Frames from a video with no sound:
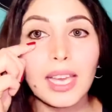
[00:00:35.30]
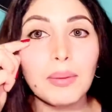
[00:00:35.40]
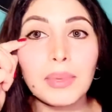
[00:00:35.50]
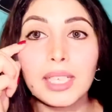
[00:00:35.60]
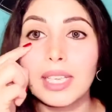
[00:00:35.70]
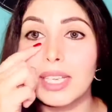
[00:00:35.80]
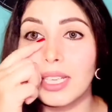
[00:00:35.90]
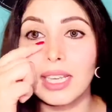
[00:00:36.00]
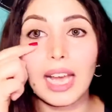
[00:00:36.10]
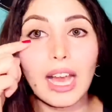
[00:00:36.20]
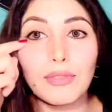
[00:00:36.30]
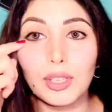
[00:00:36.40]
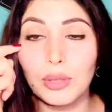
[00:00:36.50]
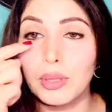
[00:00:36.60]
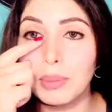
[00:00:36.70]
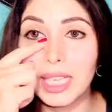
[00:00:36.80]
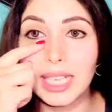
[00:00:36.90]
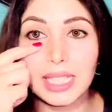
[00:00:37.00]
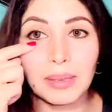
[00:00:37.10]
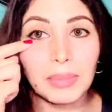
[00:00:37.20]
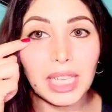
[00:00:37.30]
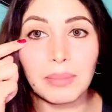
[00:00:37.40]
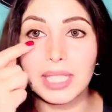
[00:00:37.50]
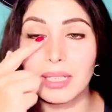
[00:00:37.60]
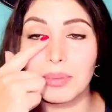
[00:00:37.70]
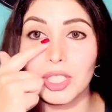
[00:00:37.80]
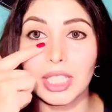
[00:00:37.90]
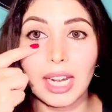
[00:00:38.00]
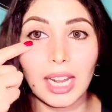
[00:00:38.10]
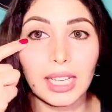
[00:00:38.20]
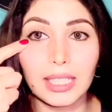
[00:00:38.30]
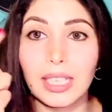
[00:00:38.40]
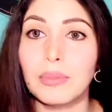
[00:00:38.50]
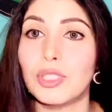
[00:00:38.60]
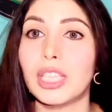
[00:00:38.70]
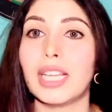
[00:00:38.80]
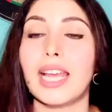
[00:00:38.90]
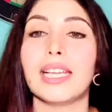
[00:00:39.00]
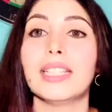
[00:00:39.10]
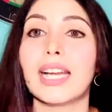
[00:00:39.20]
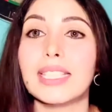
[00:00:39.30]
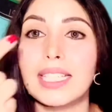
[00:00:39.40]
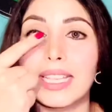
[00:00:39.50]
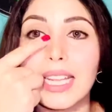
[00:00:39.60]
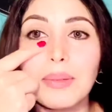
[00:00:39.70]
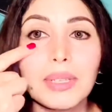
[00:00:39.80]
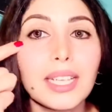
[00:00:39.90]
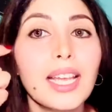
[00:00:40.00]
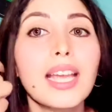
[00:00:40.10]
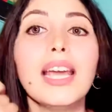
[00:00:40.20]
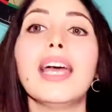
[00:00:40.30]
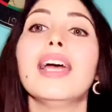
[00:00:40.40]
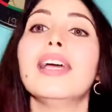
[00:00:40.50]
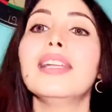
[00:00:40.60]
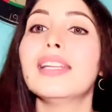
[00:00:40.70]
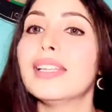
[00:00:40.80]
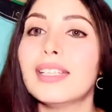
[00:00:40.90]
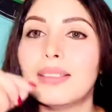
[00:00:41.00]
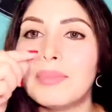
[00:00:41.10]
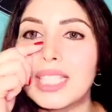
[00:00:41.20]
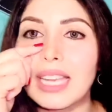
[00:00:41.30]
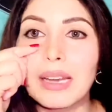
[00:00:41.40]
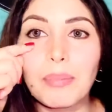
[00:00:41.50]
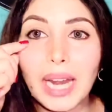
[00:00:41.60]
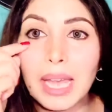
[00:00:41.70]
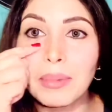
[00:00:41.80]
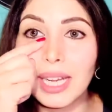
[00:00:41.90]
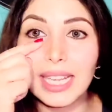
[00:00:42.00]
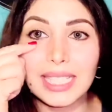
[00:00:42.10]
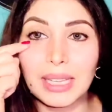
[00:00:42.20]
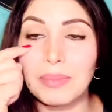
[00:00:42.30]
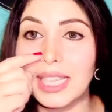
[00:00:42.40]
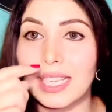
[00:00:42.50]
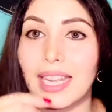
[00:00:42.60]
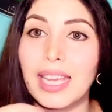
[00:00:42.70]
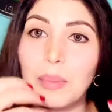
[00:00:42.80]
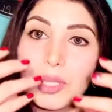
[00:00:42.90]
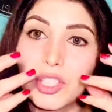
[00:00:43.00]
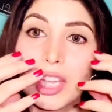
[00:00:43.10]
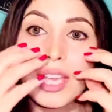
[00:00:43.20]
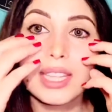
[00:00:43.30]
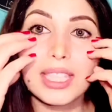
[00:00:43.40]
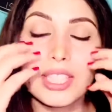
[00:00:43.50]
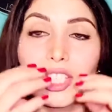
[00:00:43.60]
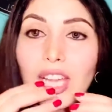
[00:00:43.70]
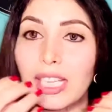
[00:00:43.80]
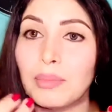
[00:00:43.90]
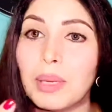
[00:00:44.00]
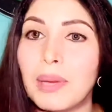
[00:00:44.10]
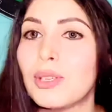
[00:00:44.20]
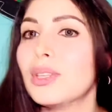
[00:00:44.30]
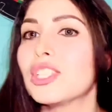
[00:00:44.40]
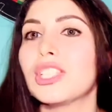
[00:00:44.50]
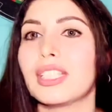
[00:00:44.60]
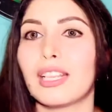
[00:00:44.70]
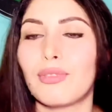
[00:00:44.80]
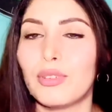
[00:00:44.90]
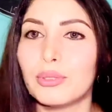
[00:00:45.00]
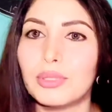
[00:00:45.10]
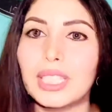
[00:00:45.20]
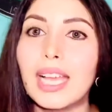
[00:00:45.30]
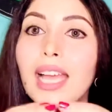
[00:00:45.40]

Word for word: من الخافي العيوب اللي كتعمليه مثلا باش يضرق لك ديك المشكله هذيك غتهني من آه، مثلا البرايمر اللي كتعمليه هنايا باش ديك التجاعيد ما يبانوا لكش تحت الفوندو دو